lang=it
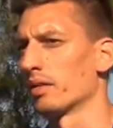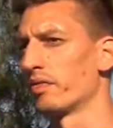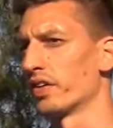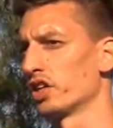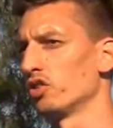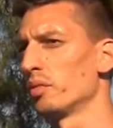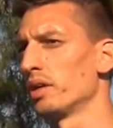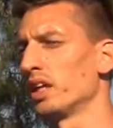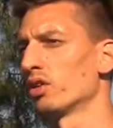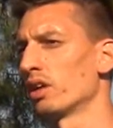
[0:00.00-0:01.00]

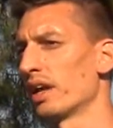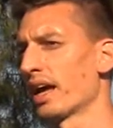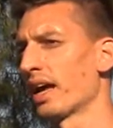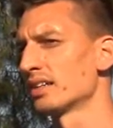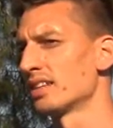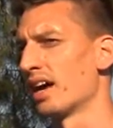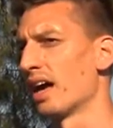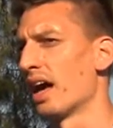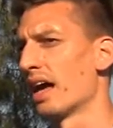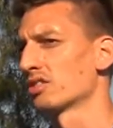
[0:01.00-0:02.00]
facendomi ritornare a
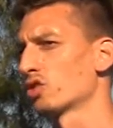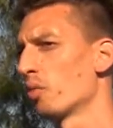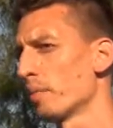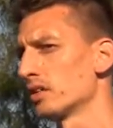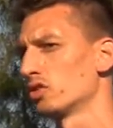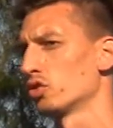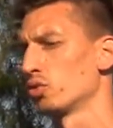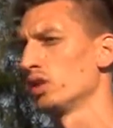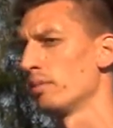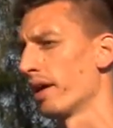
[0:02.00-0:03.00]
casa, ha scommesso
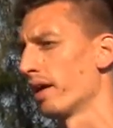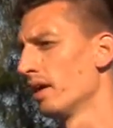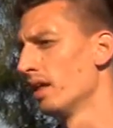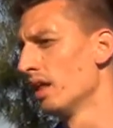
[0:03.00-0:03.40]
su di me.